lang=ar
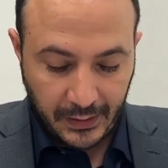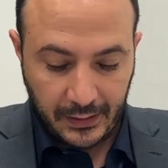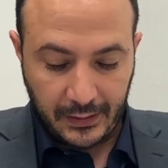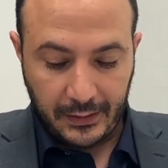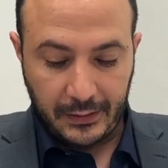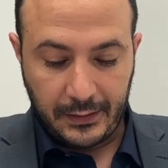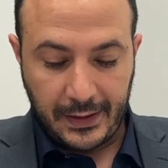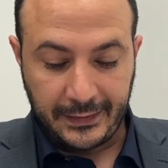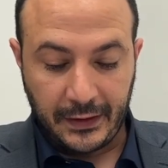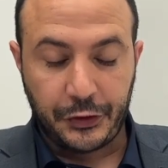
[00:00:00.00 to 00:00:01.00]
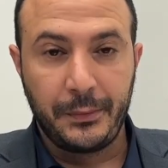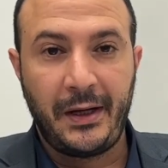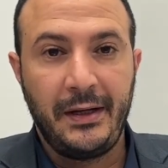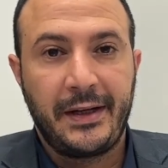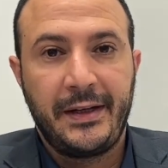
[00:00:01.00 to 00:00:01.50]
آه، هيدا
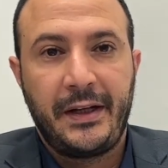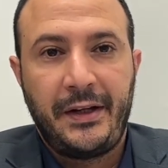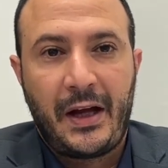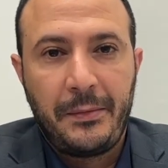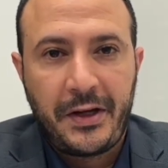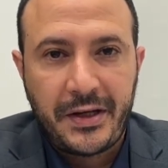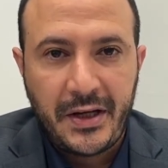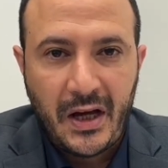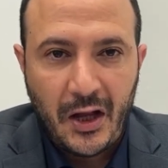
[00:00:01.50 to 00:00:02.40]
الاجتماع اللي كنا نحن عم نحكي